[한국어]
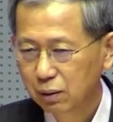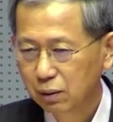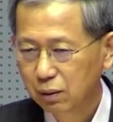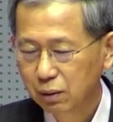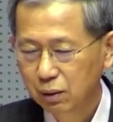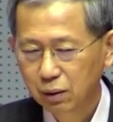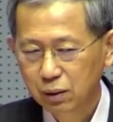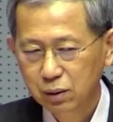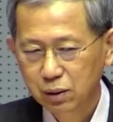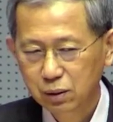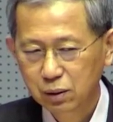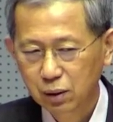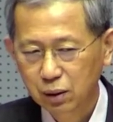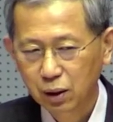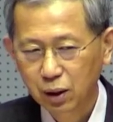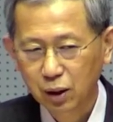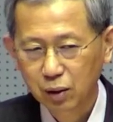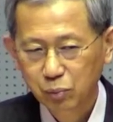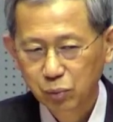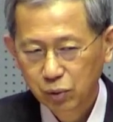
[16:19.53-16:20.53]
그래서 이제
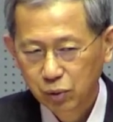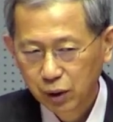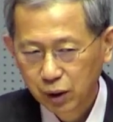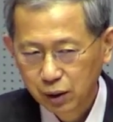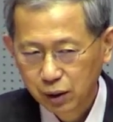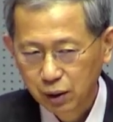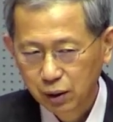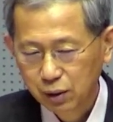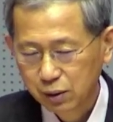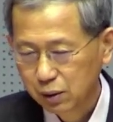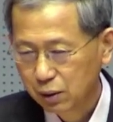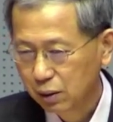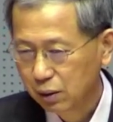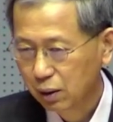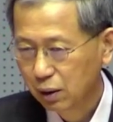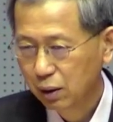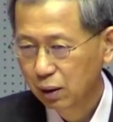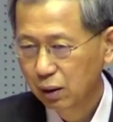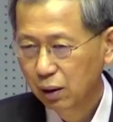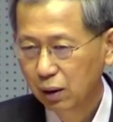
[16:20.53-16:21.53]
네아폴리에 내렸을
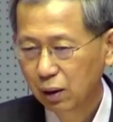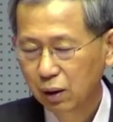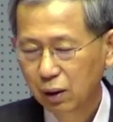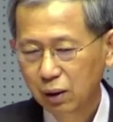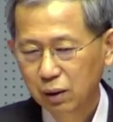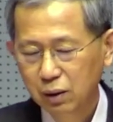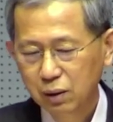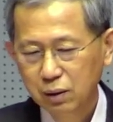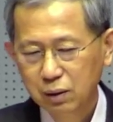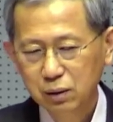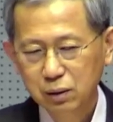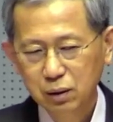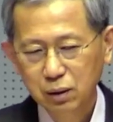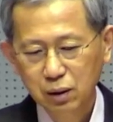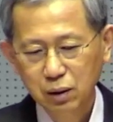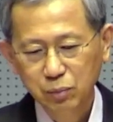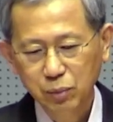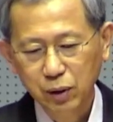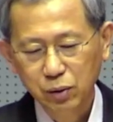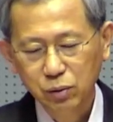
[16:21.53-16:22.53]
때
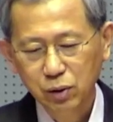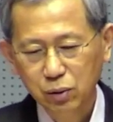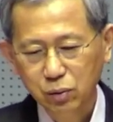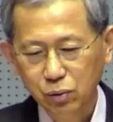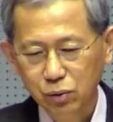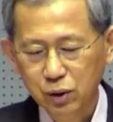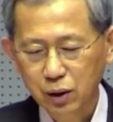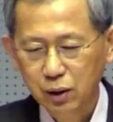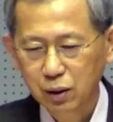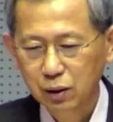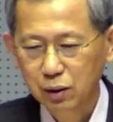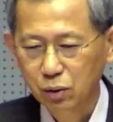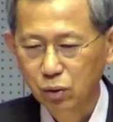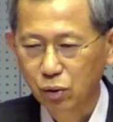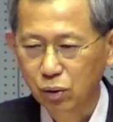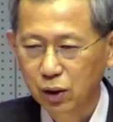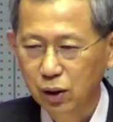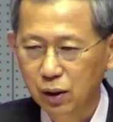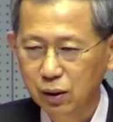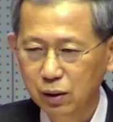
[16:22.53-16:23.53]
그때 바울이 도착한
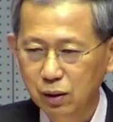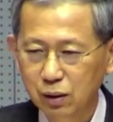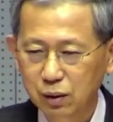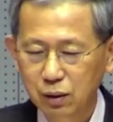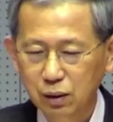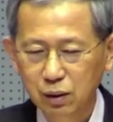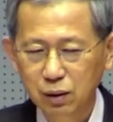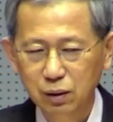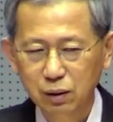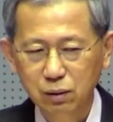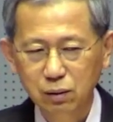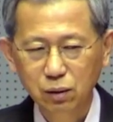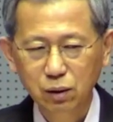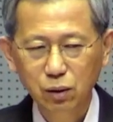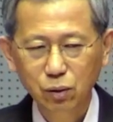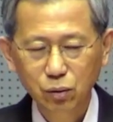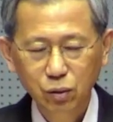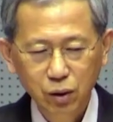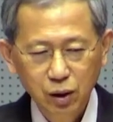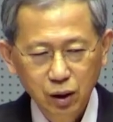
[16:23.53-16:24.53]
교회가 있는데
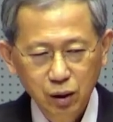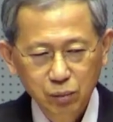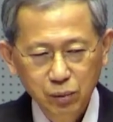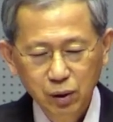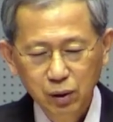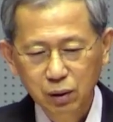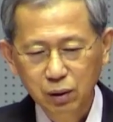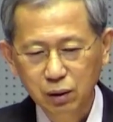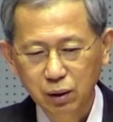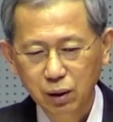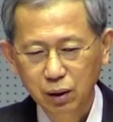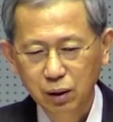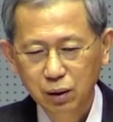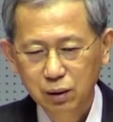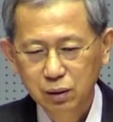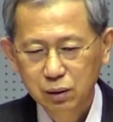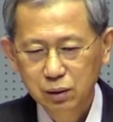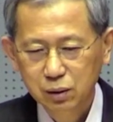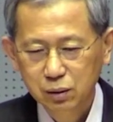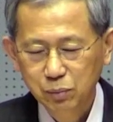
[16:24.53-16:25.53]
거기 교회 가면
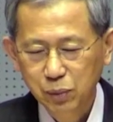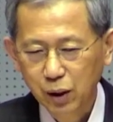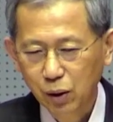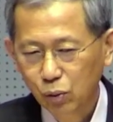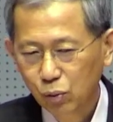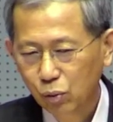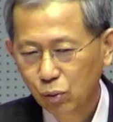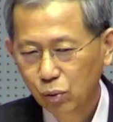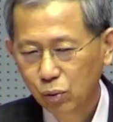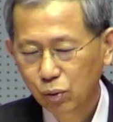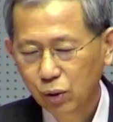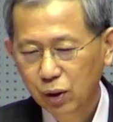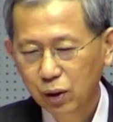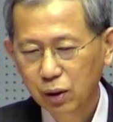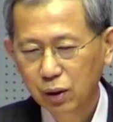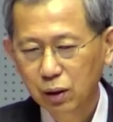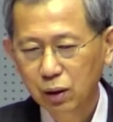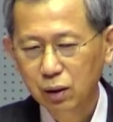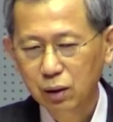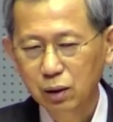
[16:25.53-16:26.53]
그
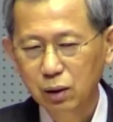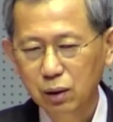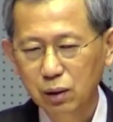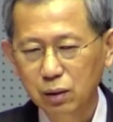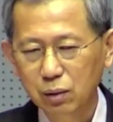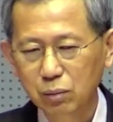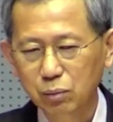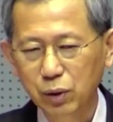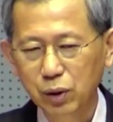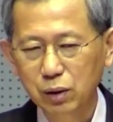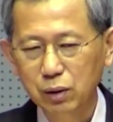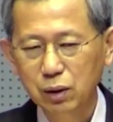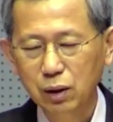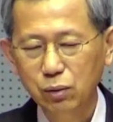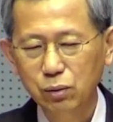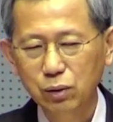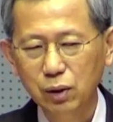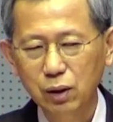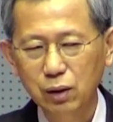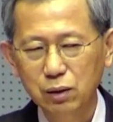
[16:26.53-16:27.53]
바울이 배를
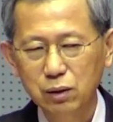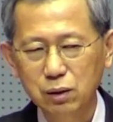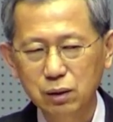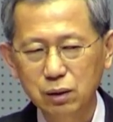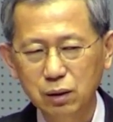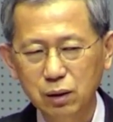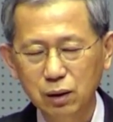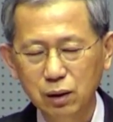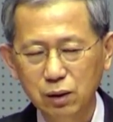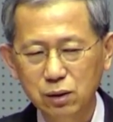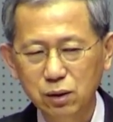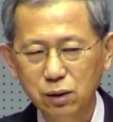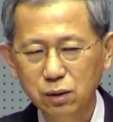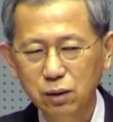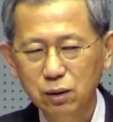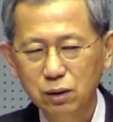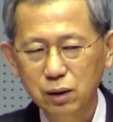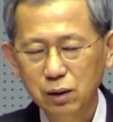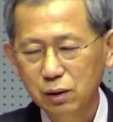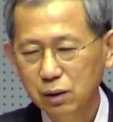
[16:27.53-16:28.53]
타고 내렸을 때
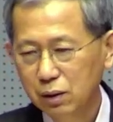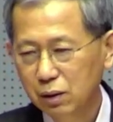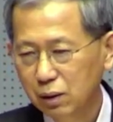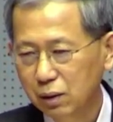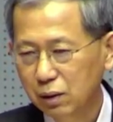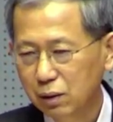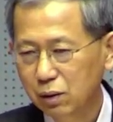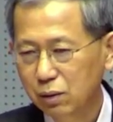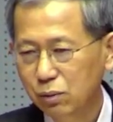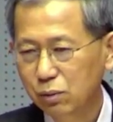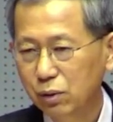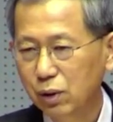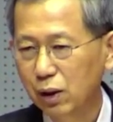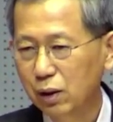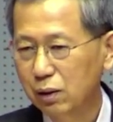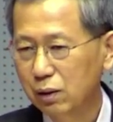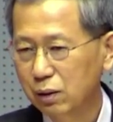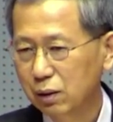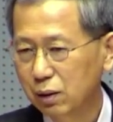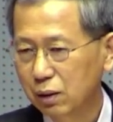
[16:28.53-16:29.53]
성경책을 들고
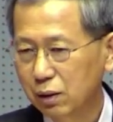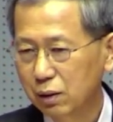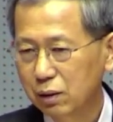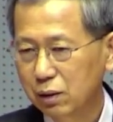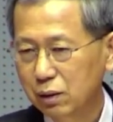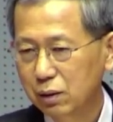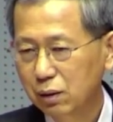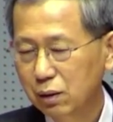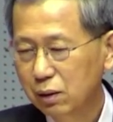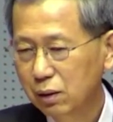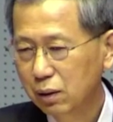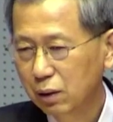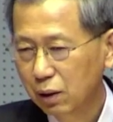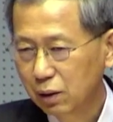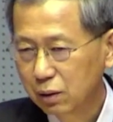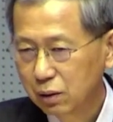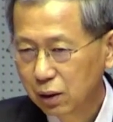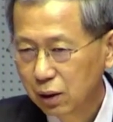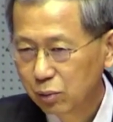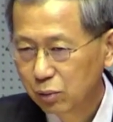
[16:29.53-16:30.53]
내리는 그거를 이렇게
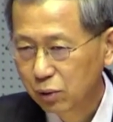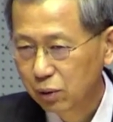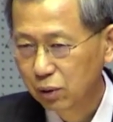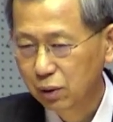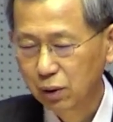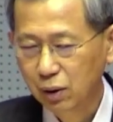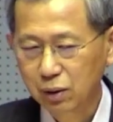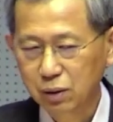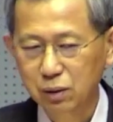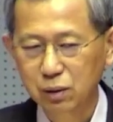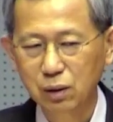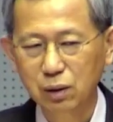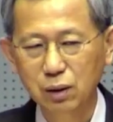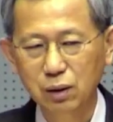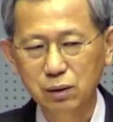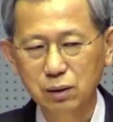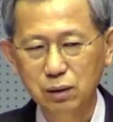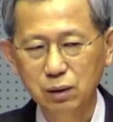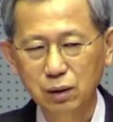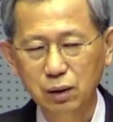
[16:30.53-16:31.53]
그림으로 이렇게
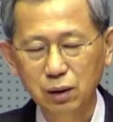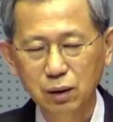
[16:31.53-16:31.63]
그려놨어. 요